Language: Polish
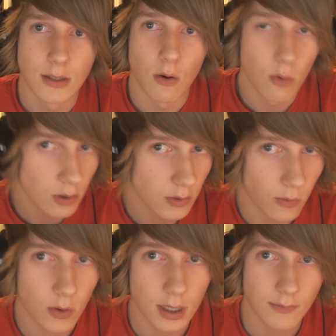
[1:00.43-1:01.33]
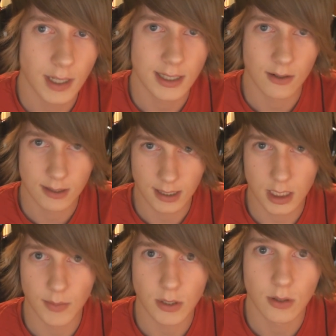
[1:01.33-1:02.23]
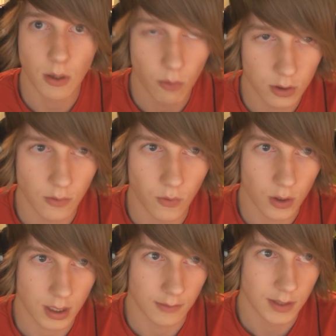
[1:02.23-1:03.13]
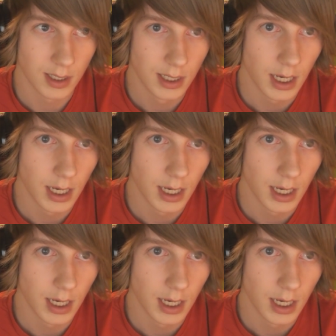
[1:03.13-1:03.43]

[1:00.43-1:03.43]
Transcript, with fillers: o World of Warcraft, dlatego chcę trzymać tutaj World of Warcraft.